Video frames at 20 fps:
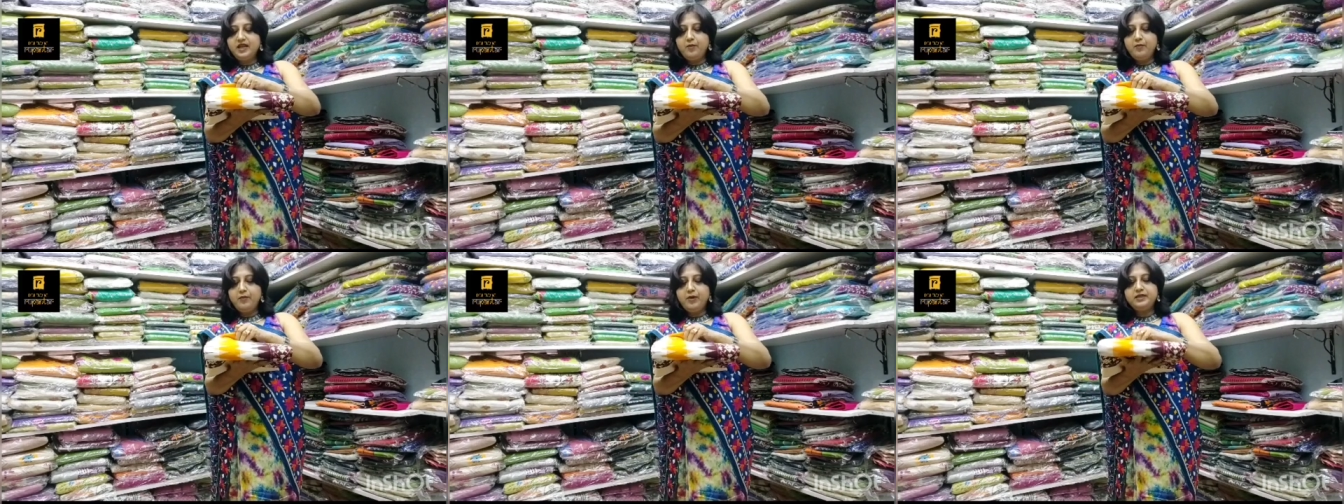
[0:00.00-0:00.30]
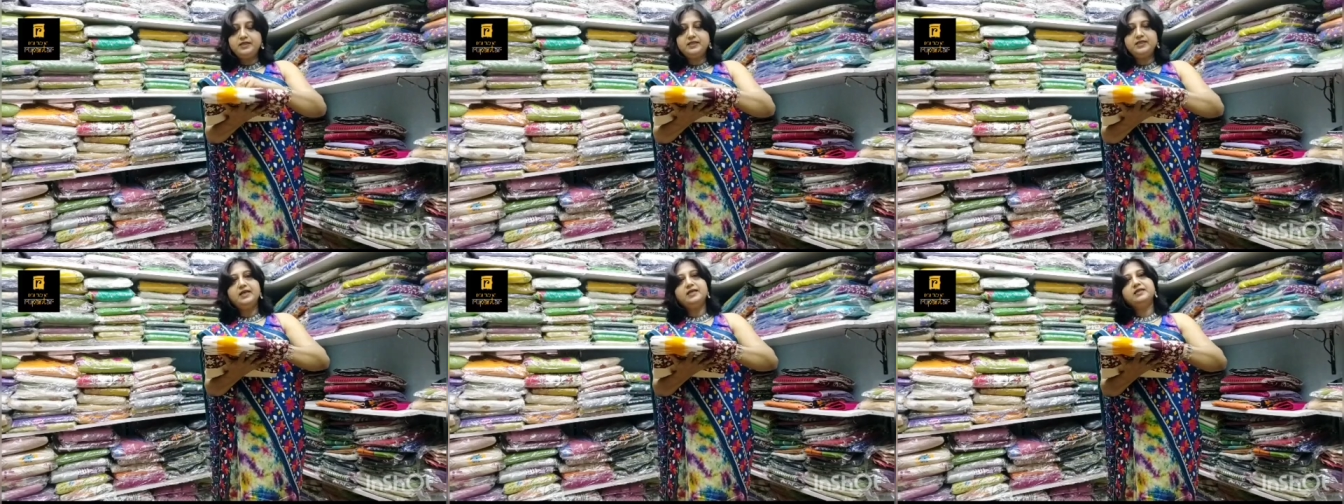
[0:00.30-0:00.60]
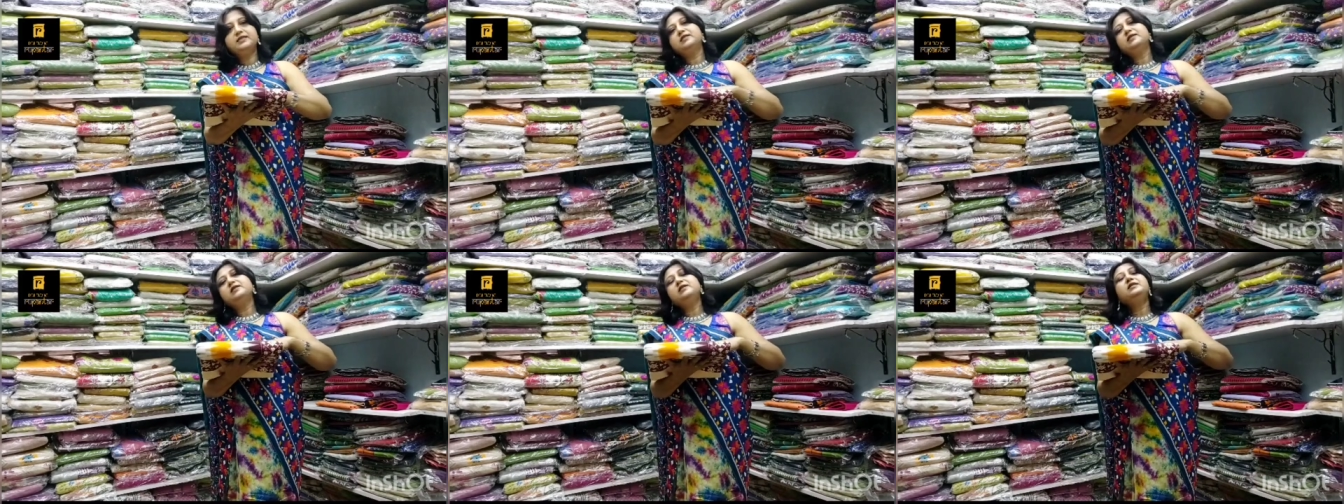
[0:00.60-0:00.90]
নাম্বার
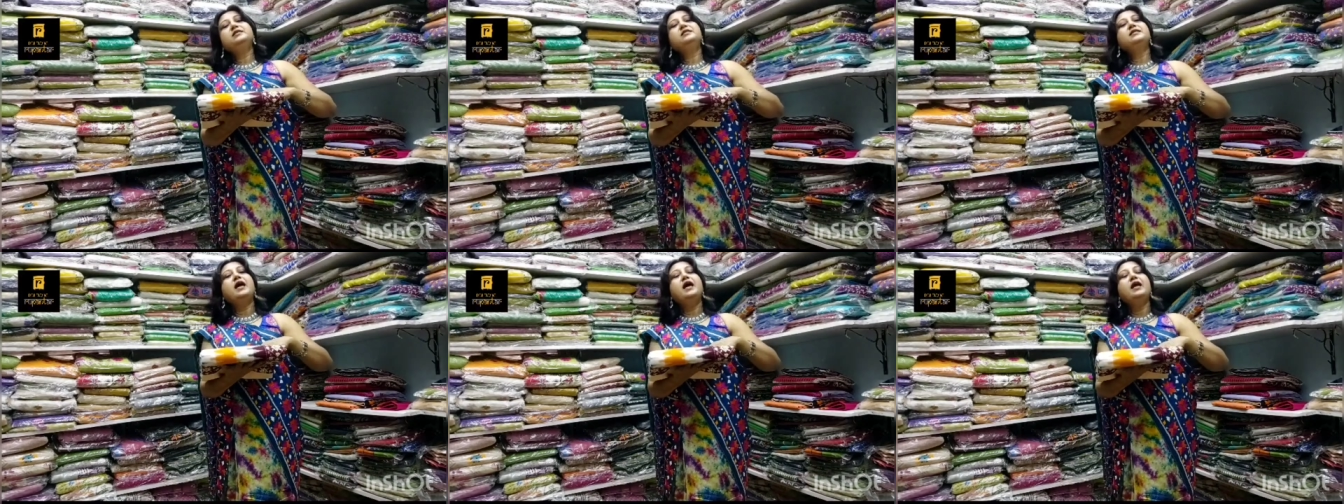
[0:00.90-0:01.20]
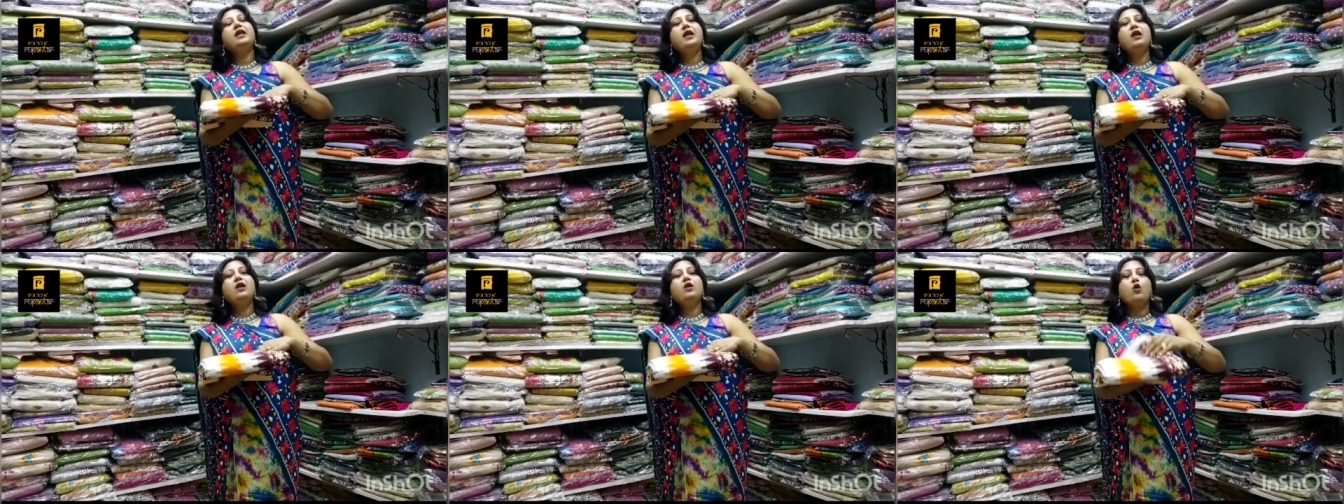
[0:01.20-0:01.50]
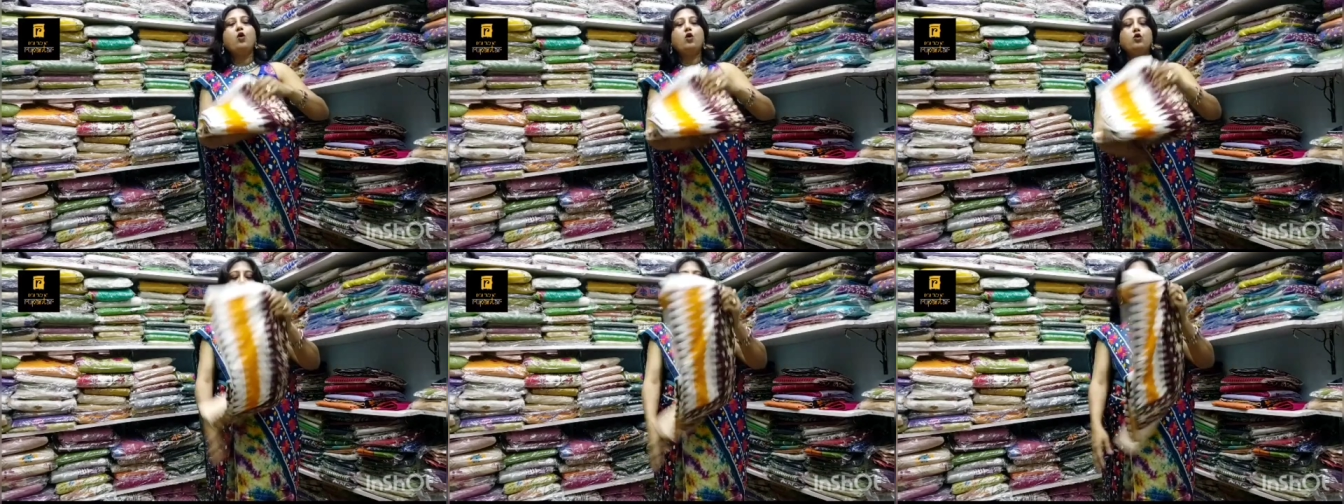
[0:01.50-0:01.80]
সিক্স ডিজাইনার
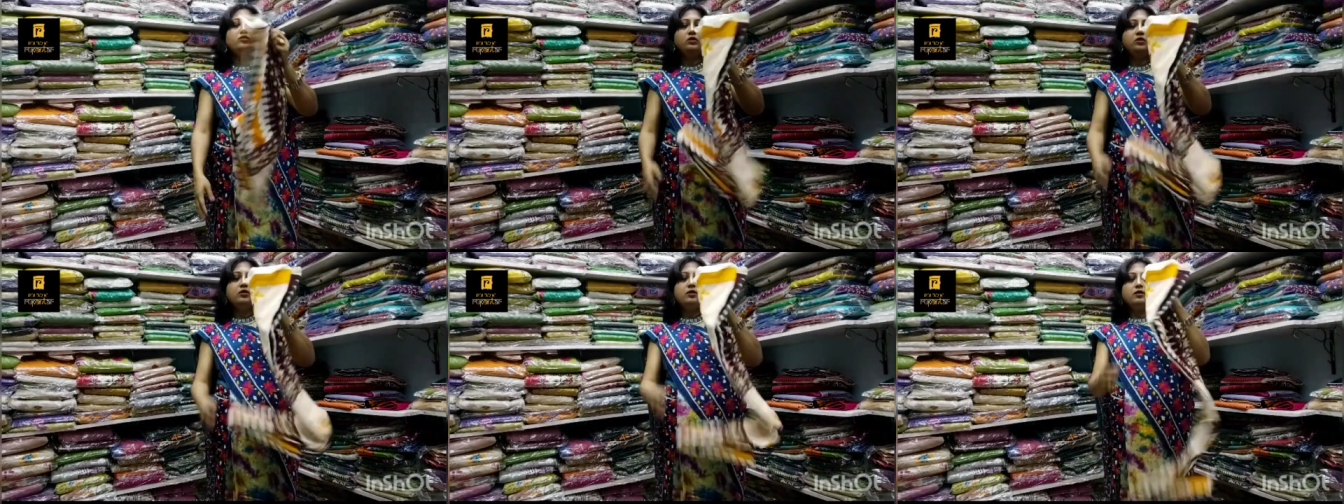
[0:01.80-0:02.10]
কটন